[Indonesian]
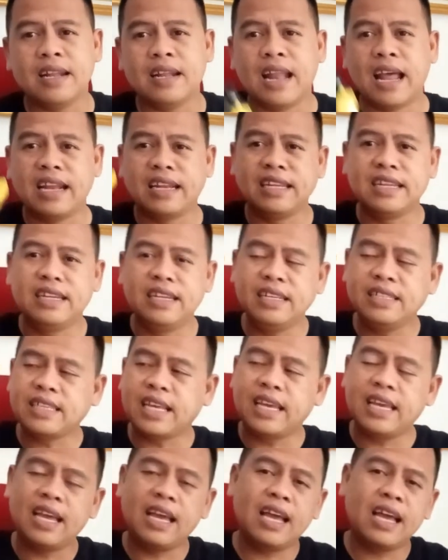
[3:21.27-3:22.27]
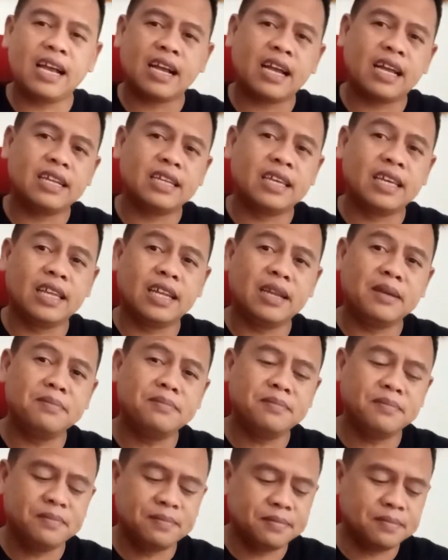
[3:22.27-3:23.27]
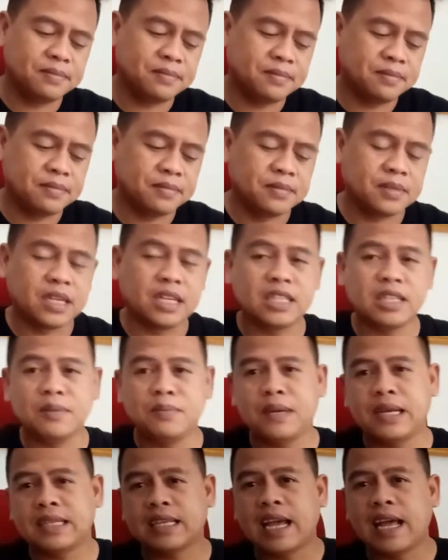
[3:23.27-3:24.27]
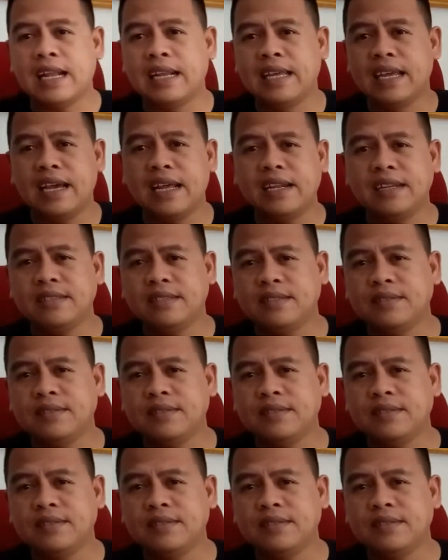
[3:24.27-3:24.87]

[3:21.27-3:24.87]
Dan ini saya akan kirim ke tempat kalian